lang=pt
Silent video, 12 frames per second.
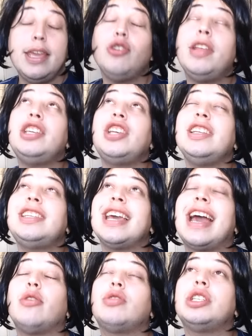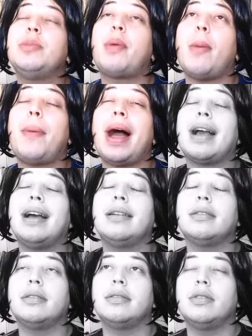Eu deixei de ser garoto de
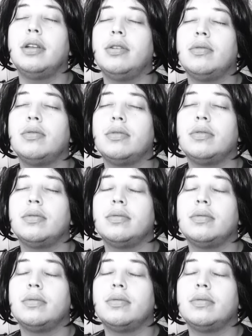propaganda. Não,